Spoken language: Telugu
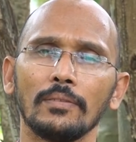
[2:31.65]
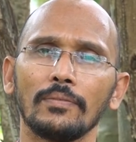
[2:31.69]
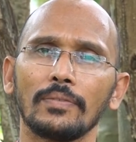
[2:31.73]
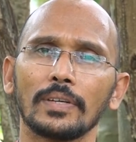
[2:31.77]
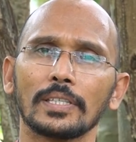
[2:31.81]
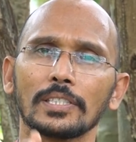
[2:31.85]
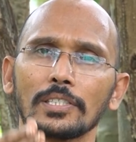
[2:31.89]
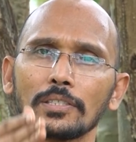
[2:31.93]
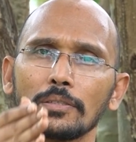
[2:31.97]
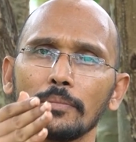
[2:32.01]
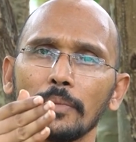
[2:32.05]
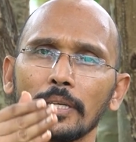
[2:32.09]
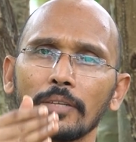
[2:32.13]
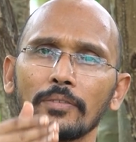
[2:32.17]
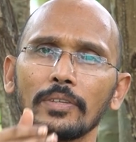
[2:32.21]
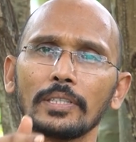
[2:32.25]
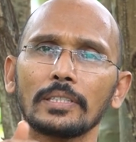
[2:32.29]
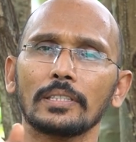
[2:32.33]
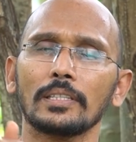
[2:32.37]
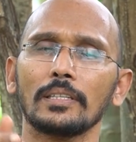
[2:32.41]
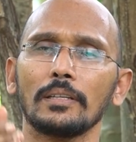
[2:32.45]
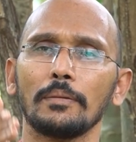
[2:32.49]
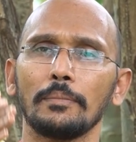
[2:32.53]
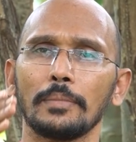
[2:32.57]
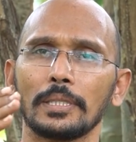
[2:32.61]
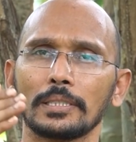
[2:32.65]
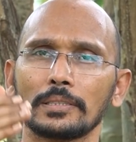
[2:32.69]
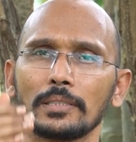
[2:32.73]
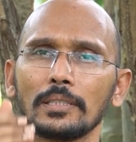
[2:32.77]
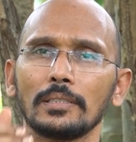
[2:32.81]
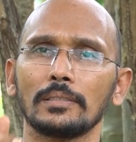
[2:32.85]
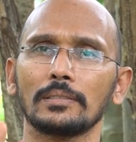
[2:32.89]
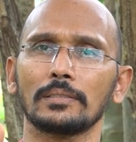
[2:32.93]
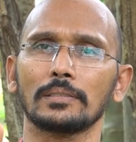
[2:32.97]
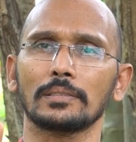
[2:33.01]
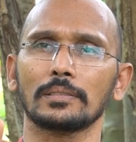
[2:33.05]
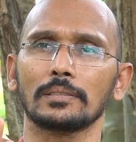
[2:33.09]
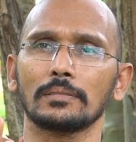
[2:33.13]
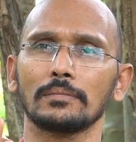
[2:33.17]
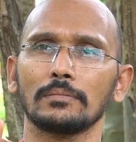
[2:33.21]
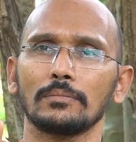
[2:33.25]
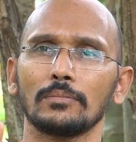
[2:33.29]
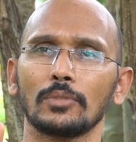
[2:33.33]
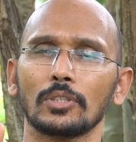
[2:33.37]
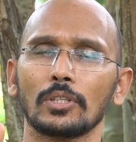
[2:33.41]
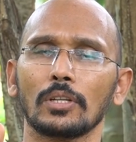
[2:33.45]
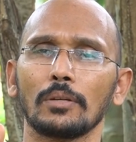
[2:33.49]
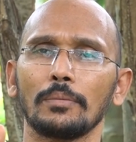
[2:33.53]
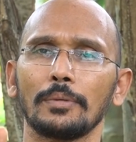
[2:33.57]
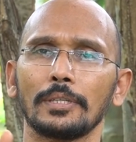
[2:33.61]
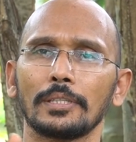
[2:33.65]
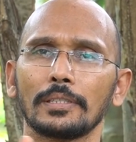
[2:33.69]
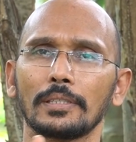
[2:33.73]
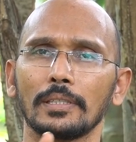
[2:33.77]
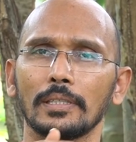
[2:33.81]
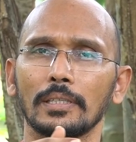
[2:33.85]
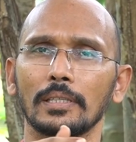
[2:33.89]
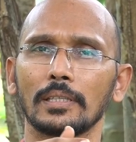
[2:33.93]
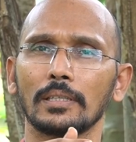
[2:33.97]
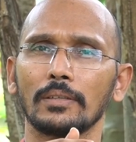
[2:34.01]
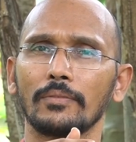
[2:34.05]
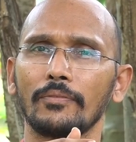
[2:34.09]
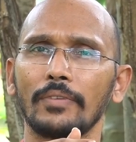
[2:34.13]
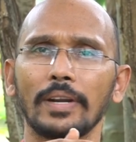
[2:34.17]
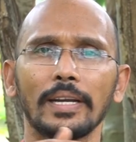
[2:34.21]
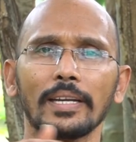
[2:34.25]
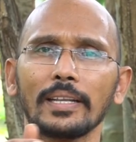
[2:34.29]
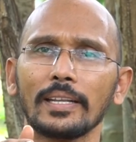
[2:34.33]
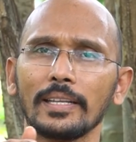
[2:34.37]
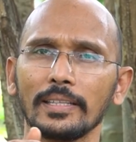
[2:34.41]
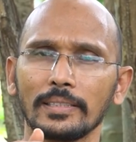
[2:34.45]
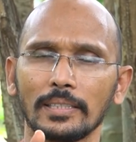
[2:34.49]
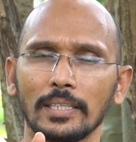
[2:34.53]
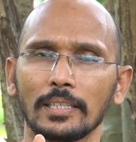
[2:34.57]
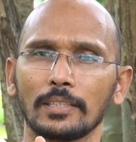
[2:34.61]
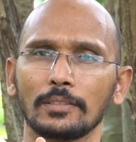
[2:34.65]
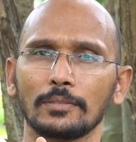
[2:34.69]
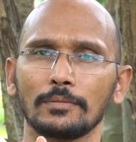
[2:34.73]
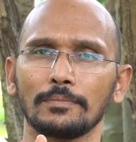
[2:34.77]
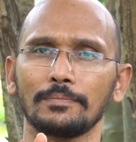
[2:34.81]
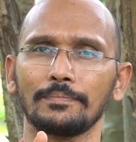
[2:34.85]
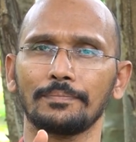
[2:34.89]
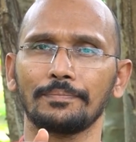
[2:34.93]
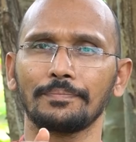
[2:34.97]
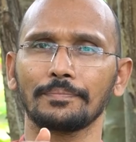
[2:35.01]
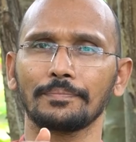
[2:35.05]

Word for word: ఫస్ట్ మనం ఏదైనా మెథడ్స్ మొదలు పెడితే వెంటనే తగ్గదు